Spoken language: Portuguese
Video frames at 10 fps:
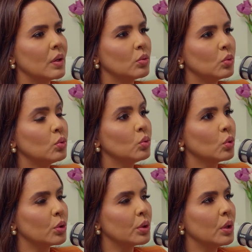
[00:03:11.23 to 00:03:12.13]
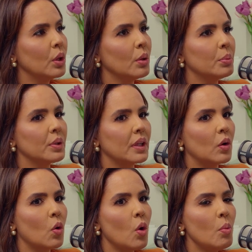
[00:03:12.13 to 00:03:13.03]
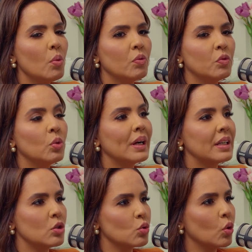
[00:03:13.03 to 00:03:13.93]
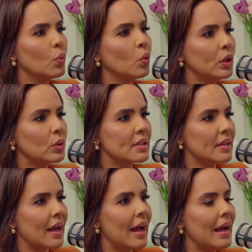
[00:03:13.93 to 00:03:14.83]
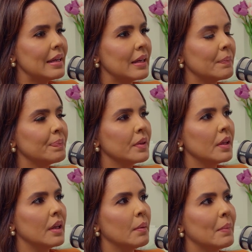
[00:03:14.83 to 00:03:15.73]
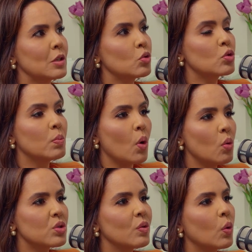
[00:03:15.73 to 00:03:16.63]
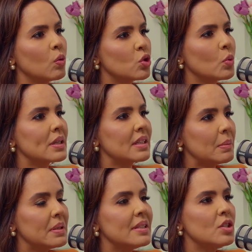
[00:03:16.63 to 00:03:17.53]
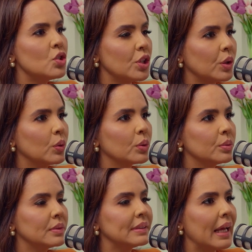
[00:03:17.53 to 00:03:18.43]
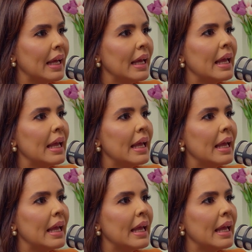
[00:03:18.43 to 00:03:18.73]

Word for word: Uhum. Um hum. tutor. Uhum. Porque como vulgarizou muito essa área, mas os bons vão continuar sempre existindo. Né?